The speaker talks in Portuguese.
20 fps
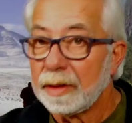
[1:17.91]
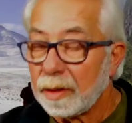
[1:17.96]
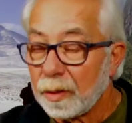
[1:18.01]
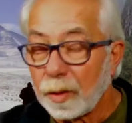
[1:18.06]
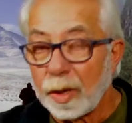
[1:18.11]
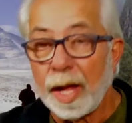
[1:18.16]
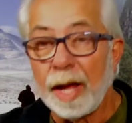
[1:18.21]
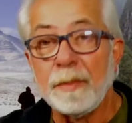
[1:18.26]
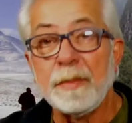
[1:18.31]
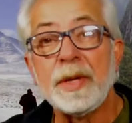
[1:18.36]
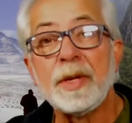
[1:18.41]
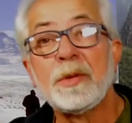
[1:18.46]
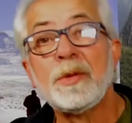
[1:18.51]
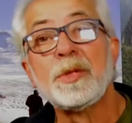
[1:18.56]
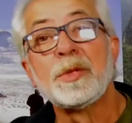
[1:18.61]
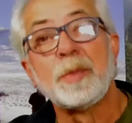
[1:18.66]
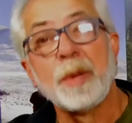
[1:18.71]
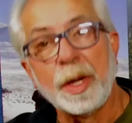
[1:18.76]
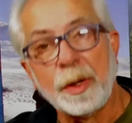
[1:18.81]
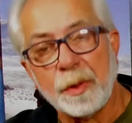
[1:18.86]
Olá,
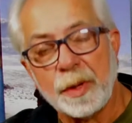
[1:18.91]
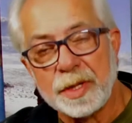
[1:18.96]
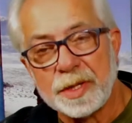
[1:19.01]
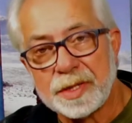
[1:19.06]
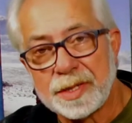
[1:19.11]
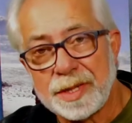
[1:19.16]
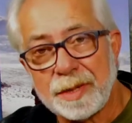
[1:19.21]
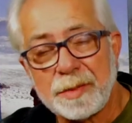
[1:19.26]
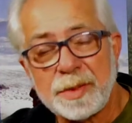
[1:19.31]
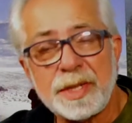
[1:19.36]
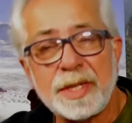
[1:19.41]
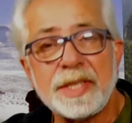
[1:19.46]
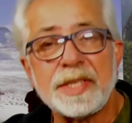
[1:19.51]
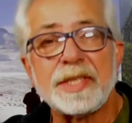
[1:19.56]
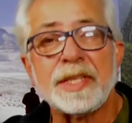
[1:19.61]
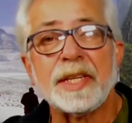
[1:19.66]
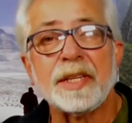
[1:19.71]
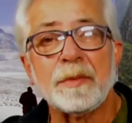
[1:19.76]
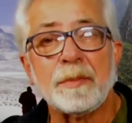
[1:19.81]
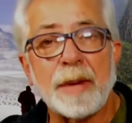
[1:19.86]
amigos, boa noite. Estamos
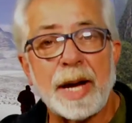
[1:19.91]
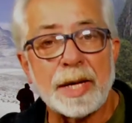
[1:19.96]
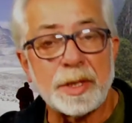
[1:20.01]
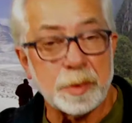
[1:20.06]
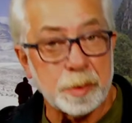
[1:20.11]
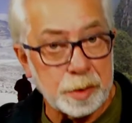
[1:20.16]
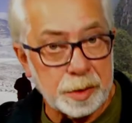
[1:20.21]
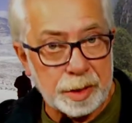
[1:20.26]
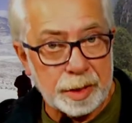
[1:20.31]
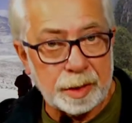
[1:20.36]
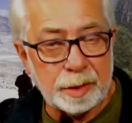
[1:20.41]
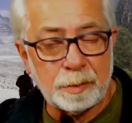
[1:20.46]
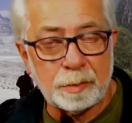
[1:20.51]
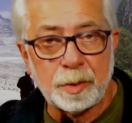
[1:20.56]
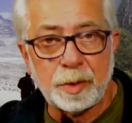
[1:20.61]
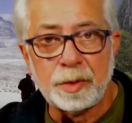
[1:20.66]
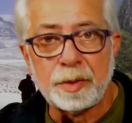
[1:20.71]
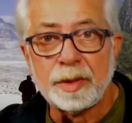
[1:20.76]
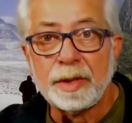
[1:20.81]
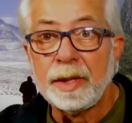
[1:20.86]
iniciando mais um Girando o
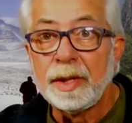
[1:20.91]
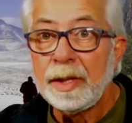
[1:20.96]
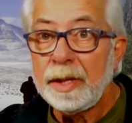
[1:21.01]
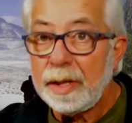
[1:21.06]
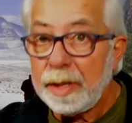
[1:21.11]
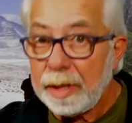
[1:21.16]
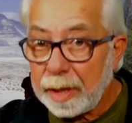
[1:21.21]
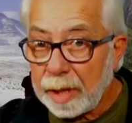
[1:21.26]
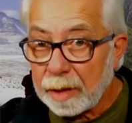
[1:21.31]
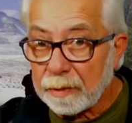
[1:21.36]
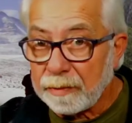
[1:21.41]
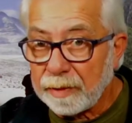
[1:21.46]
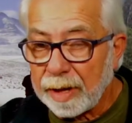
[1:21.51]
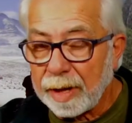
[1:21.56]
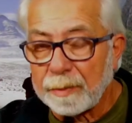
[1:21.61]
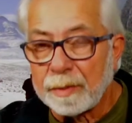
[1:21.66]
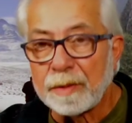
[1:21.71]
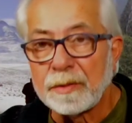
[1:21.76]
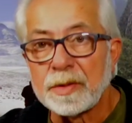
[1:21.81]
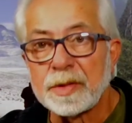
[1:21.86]
Mundo e quero
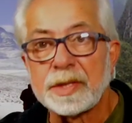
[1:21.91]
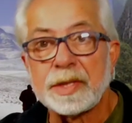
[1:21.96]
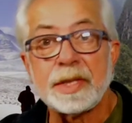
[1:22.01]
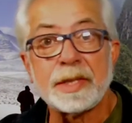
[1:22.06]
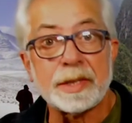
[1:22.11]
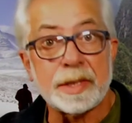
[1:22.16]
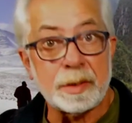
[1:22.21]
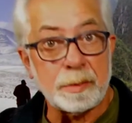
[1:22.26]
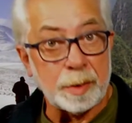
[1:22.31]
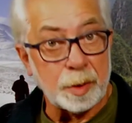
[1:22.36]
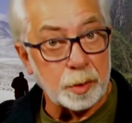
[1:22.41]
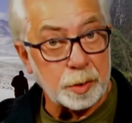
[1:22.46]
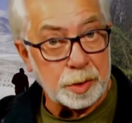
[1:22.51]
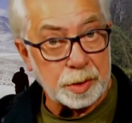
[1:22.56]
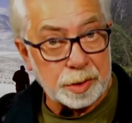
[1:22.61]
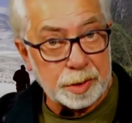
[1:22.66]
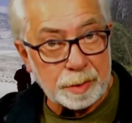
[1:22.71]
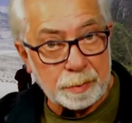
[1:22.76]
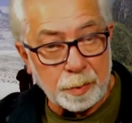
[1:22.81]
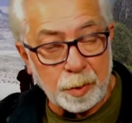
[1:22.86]
falar para vocês aí uma
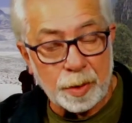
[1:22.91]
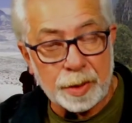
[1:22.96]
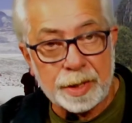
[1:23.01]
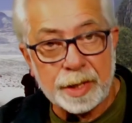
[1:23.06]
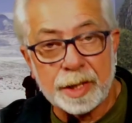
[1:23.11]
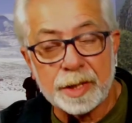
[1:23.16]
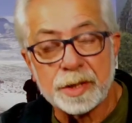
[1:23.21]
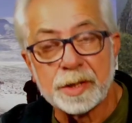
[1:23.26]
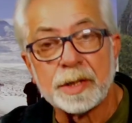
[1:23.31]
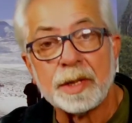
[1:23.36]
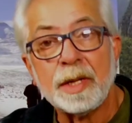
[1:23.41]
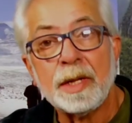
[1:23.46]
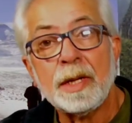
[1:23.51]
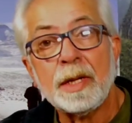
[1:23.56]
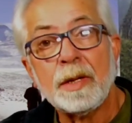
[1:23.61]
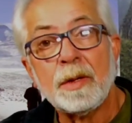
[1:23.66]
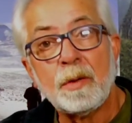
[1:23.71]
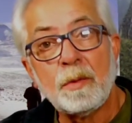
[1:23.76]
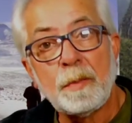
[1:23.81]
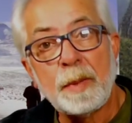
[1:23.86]
notícia importante.
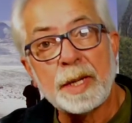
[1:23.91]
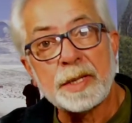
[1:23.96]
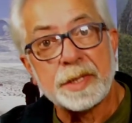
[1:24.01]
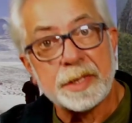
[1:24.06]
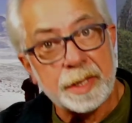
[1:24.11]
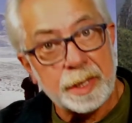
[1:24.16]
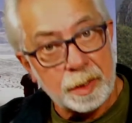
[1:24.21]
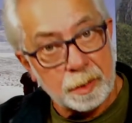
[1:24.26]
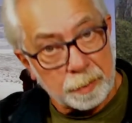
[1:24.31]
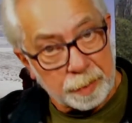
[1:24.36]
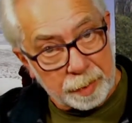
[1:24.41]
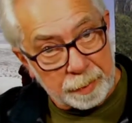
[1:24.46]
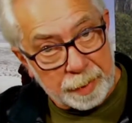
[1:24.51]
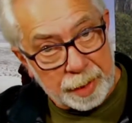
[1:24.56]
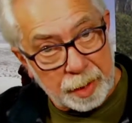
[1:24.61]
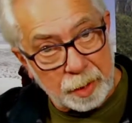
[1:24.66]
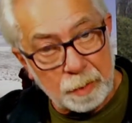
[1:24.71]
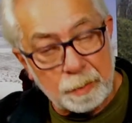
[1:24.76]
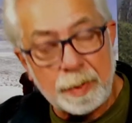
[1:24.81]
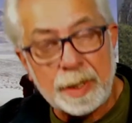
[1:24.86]
O passeio,
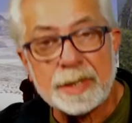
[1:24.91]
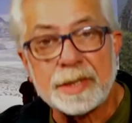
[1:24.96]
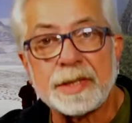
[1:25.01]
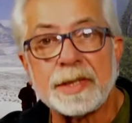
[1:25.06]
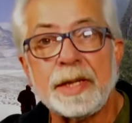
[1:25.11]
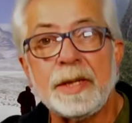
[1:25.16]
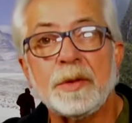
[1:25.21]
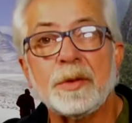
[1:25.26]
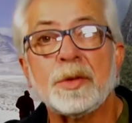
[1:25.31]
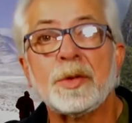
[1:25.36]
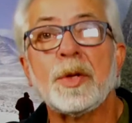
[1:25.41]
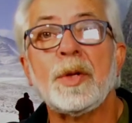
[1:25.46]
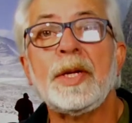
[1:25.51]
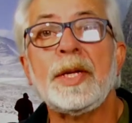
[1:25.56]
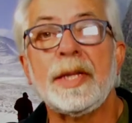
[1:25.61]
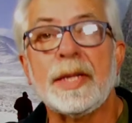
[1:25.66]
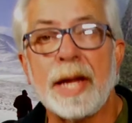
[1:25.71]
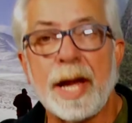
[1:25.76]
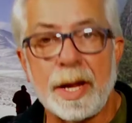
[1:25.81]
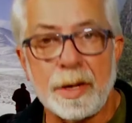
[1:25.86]
primeiro o passeio
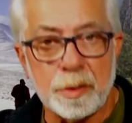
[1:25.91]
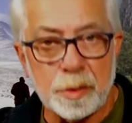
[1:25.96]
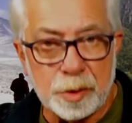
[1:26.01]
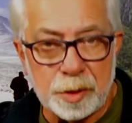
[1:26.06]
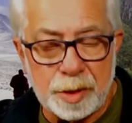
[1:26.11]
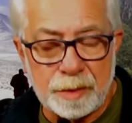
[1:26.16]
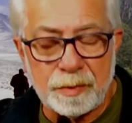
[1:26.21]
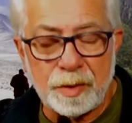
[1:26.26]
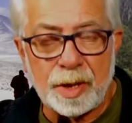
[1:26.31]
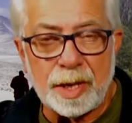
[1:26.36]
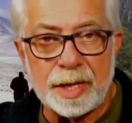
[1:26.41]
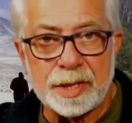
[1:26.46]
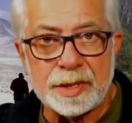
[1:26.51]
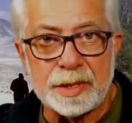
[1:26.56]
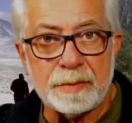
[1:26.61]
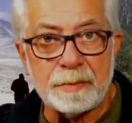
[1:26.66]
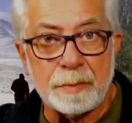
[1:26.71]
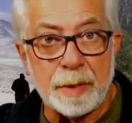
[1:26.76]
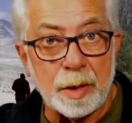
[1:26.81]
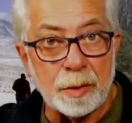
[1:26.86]
solidário Chevrolet
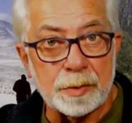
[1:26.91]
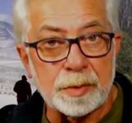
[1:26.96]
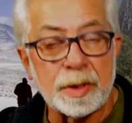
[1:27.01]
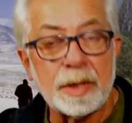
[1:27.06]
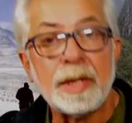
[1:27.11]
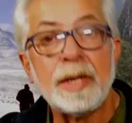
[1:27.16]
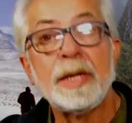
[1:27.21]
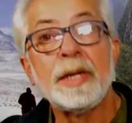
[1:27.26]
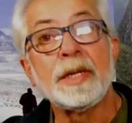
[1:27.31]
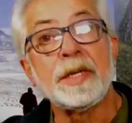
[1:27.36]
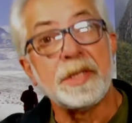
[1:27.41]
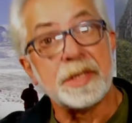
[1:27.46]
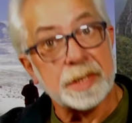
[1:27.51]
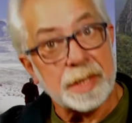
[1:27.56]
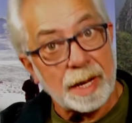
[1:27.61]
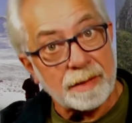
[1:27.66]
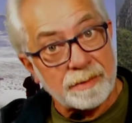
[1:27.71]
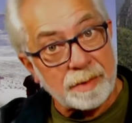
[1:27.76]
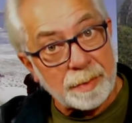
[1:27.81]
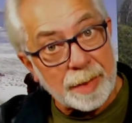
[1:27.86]
Cipalto, que
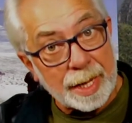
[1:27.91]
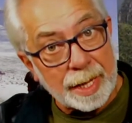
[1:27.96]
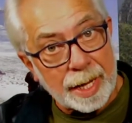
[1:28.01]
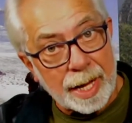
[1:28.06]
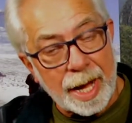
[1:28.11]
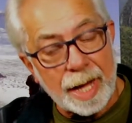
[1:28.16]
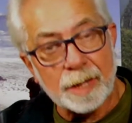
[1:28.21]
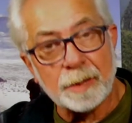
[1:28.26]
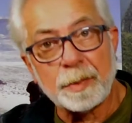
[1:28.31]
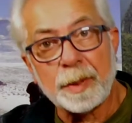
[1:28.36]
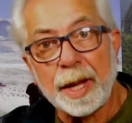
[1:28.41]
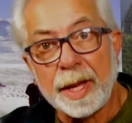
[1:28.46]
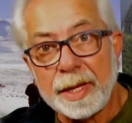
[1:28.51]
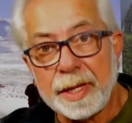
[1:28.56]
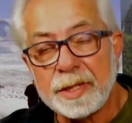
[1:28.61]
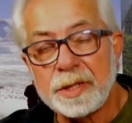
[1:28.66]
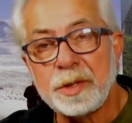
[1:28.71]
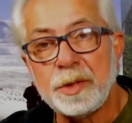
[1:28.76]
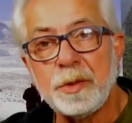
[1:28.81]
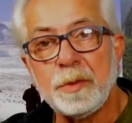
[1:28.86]
estava marcado para
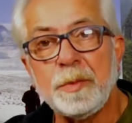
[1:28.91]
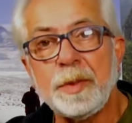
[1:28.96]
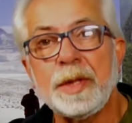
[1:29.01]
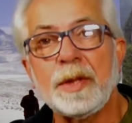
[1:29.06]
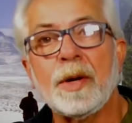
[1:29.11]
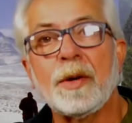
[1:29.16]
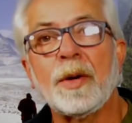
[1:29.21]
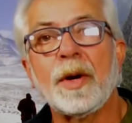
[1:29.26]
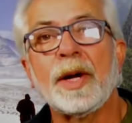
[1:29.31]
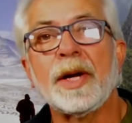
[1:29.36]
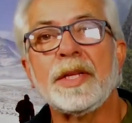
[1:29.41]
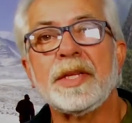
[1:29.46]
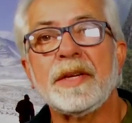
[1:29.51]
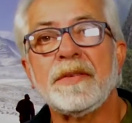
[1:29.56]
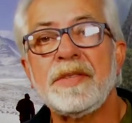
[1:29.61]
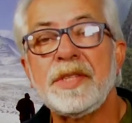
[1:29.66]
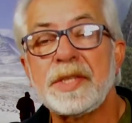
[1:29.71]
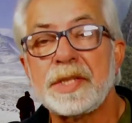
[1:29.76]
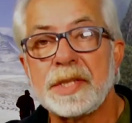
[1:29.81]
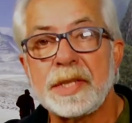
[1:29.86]
este domingo agora,
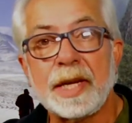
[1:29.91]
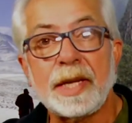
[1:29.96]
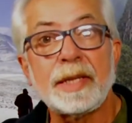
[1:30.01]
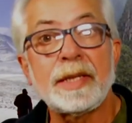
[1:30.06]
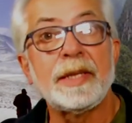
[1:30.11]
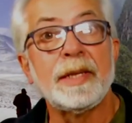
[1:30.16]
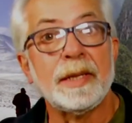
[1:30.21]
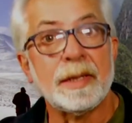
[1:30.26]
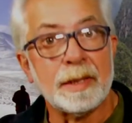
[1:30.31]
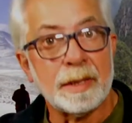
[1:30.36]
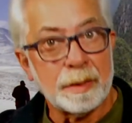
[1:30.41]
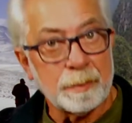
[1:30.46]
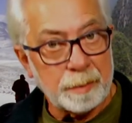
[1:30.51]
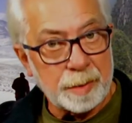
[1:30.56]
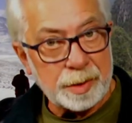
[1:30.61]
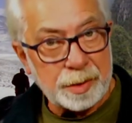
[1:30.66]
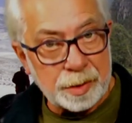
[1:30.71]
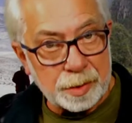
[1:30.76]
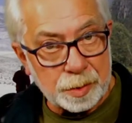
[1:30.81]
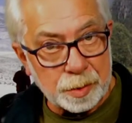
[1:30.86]
dia 27,
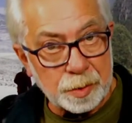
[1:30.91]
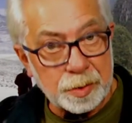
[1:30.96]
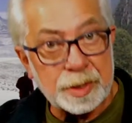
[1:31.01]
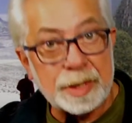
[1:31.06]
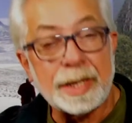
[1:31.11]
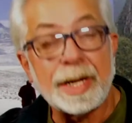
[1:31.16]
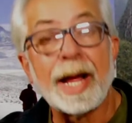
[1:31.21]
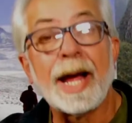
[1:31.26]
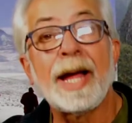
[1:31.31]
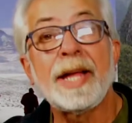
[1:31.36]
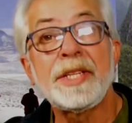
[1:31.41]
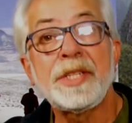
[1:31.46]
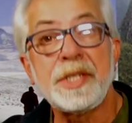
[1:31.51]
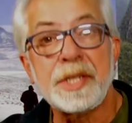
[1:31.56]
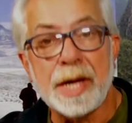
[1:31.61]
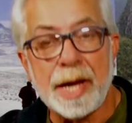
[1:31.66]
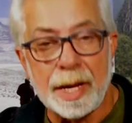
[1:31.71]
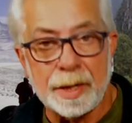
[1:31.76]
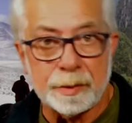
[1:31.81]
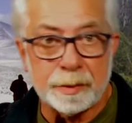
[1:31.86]
precisou ser
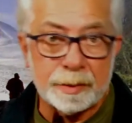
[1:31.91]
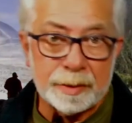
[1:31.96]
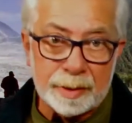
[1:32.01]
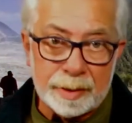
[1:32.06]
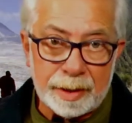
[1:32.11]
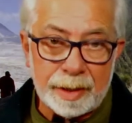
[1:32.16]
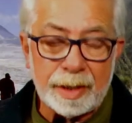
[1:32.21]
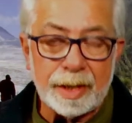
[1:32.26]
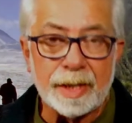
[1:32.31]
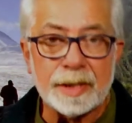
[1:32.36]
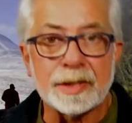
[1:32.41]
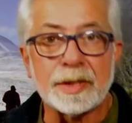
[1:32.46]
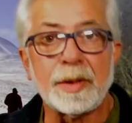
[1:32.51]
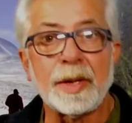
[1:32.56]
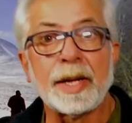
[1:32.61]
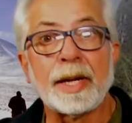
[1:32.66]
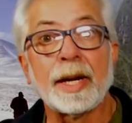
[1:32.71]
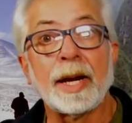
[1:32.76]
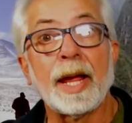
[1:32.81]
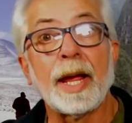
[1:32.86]
adiado. Em
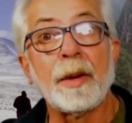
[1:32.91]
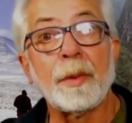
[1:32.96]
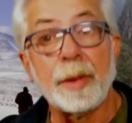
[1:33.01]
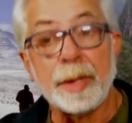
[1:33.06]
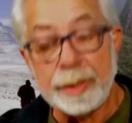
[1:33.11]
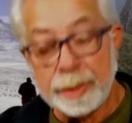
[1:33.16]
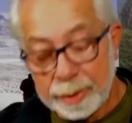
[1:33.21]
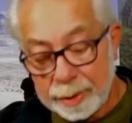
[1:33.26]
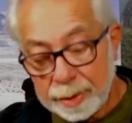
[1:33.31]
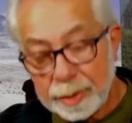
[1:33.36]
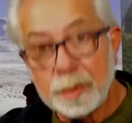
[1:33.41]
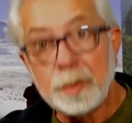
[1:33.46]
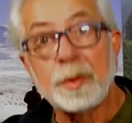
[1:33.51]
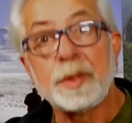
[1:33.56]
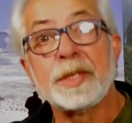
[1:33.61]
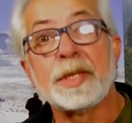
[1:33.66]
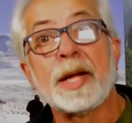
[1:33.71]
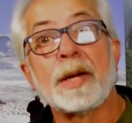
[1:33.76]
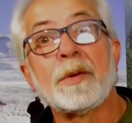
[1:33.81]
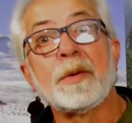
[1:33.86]
razão, é claro, aí do
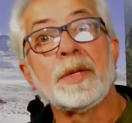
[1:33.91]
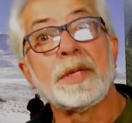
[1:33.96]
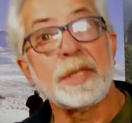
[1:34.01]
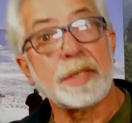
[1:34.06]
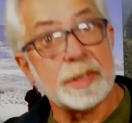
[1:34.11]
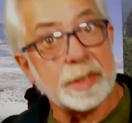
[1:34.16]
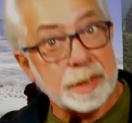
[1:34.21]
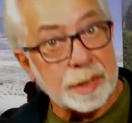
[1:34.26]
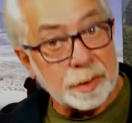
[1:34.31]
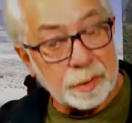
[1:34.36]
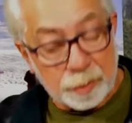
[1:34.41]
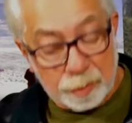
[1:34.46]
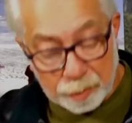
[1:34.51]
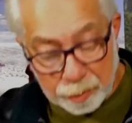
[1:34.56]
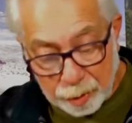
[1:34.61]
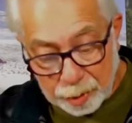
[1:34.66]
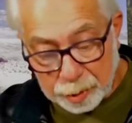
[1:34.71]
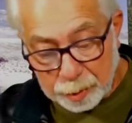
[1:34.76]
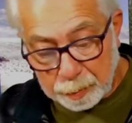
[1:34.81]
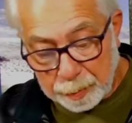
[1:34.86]
que está acontecendo no
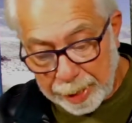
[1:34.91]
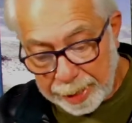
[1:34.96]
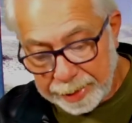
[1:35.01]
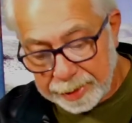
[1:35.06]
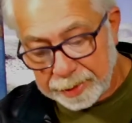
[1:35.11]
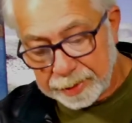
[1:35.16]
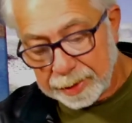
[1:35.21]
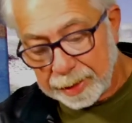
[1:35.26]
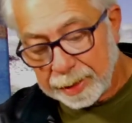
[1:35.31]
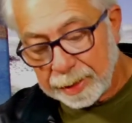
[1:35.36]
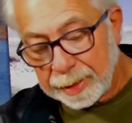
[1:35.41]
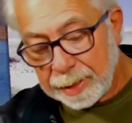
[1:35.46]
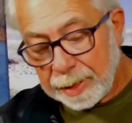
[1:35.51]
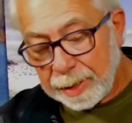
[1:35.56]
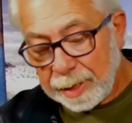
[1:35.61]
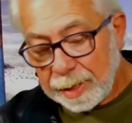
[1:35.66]
nosso país, né?